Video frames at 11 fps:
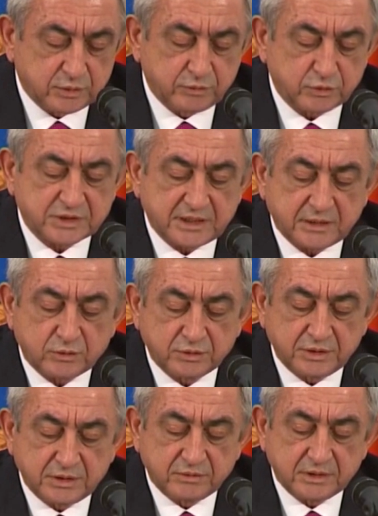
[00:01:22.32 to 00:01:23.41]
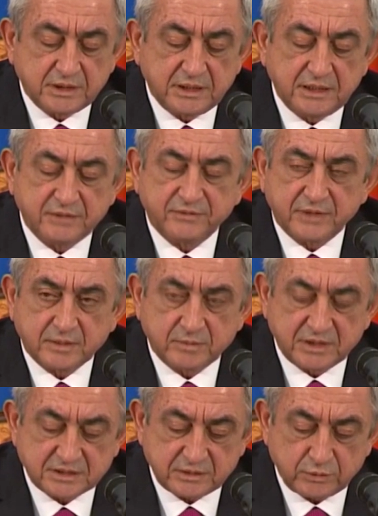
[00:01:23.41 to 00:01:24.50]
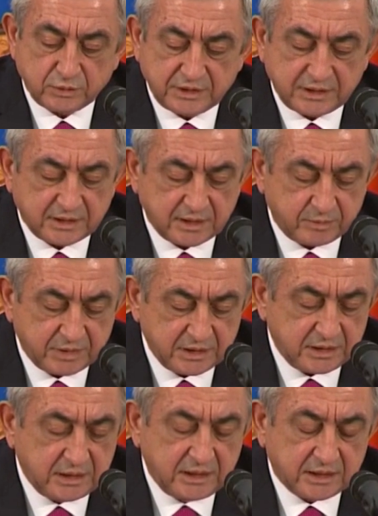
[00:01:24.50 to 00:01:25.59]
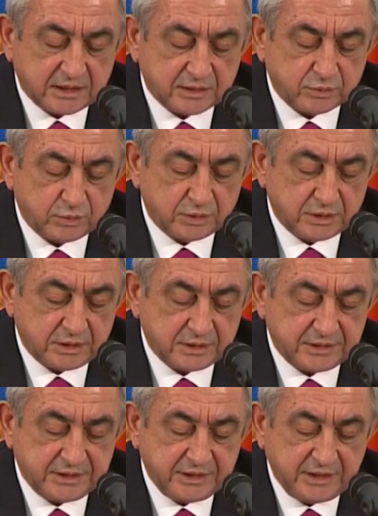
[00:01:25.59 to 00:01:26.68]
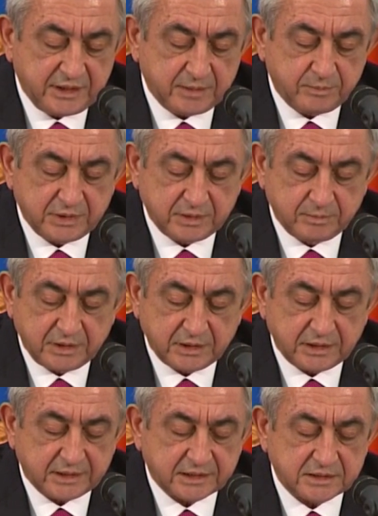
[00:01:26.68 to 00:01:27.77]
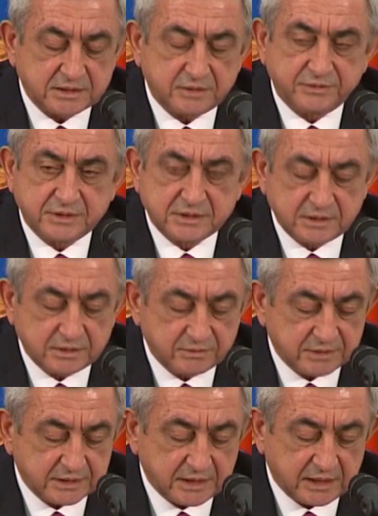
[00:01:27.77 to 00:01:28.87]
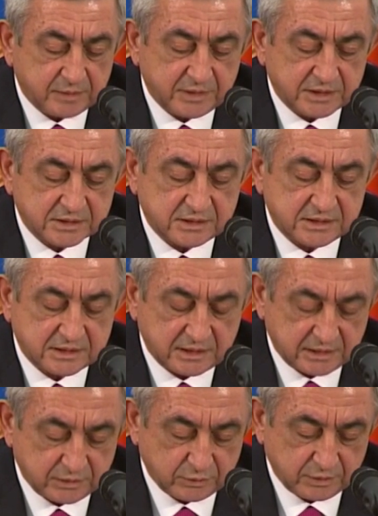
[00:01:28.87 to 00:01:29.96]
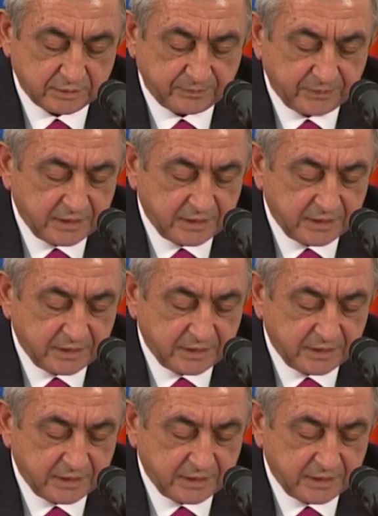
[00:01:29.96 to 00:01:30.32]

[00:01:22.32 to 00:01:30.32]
двустороннего или в формате ОДКБ, который не был бы ратифицирован армянской стороной.